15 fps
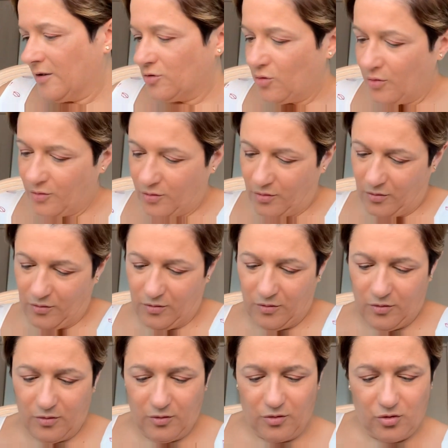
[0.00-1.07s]
donc
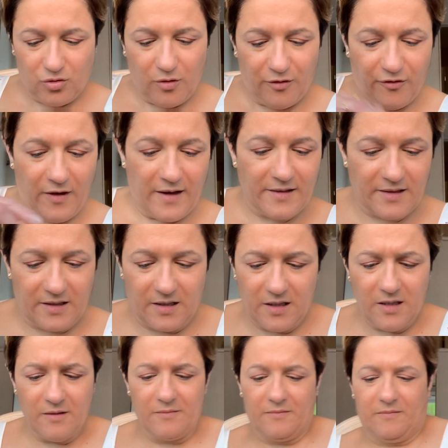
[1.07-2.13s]
euh, ce
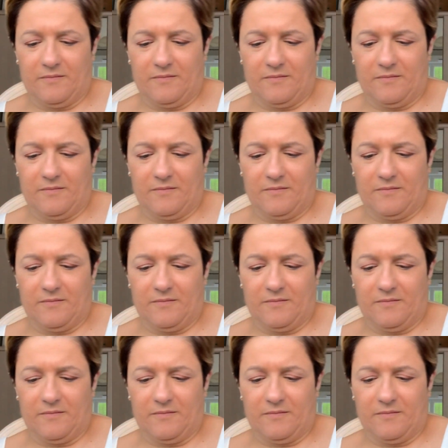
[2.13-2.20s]
farci.